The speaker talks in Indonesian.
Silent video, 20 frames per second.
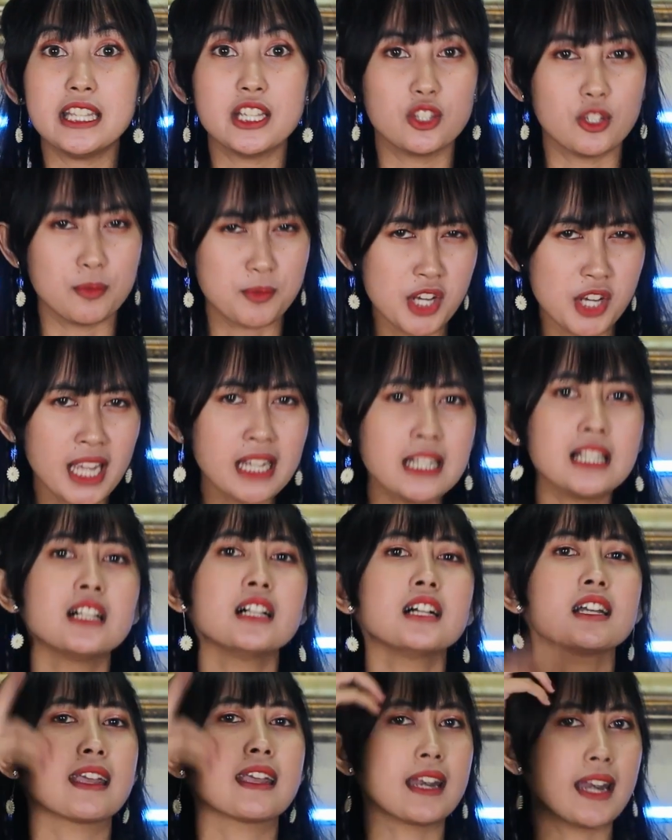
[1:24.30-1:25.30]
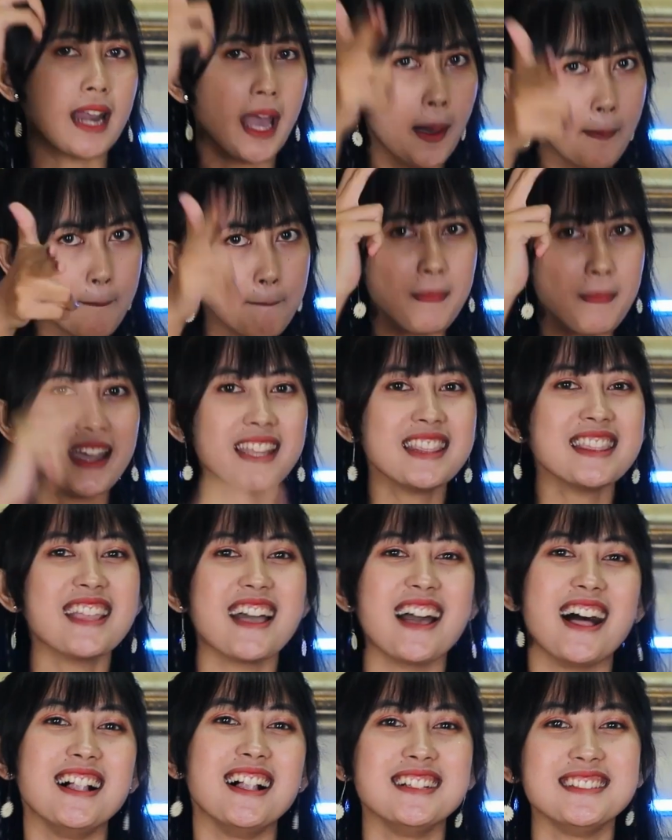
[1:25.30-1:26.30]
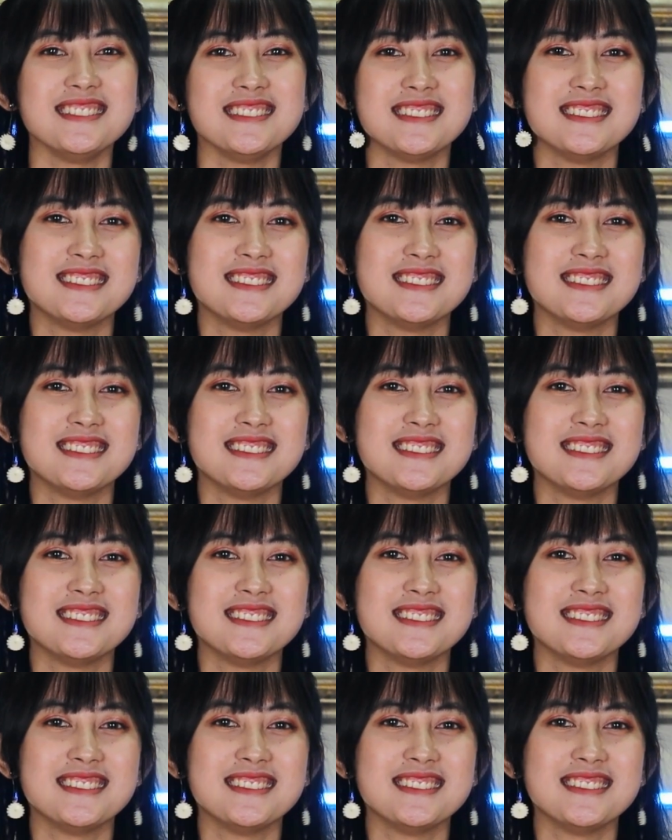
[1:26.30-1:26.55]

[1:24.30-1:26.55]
YouTube channel Kena Mental.